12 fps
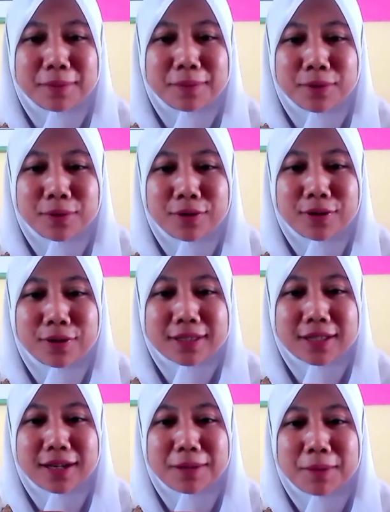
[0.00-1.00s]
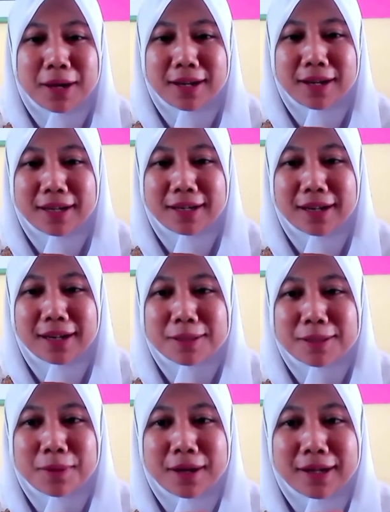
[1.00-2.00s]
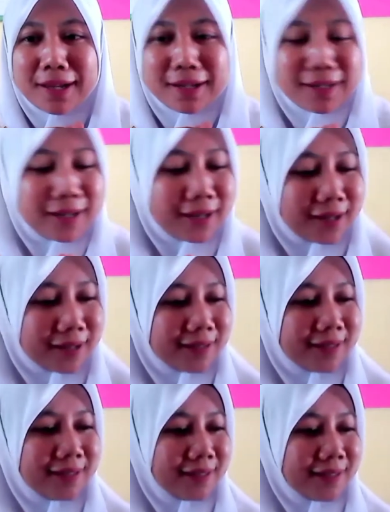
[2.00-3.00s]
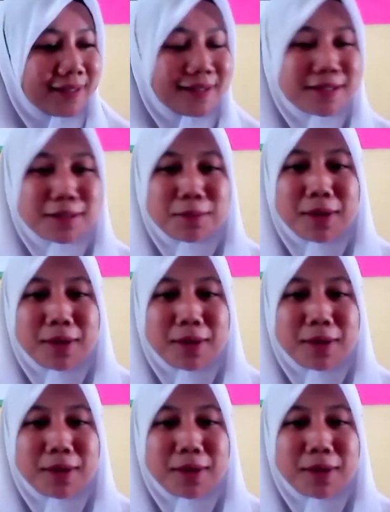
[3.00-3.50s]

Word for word: ibu? Rizal? gimana ini nggak semangat ya? Semangat, semangat